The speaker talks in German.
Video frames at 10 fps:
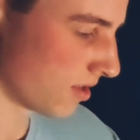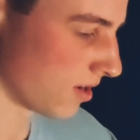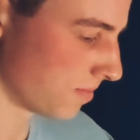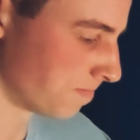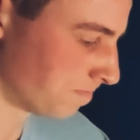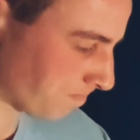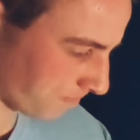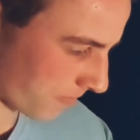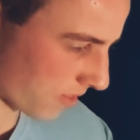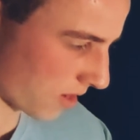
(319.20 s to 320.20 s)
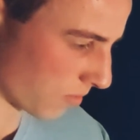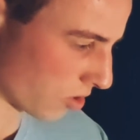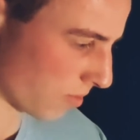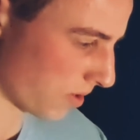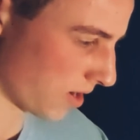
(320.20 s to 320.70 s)
ähm, im
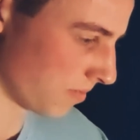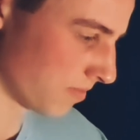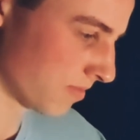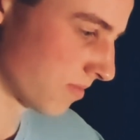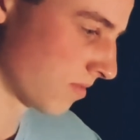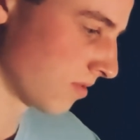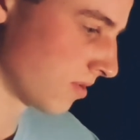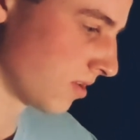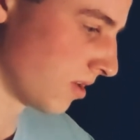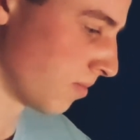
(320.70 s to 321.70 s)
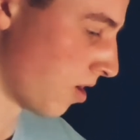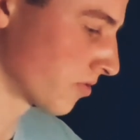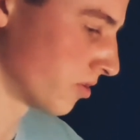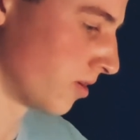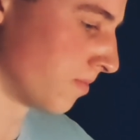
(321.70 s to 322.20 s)
Körper ähm,
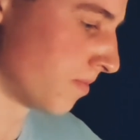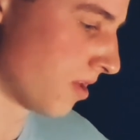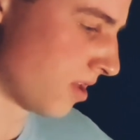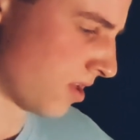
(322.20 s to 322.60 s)
aufgenommen,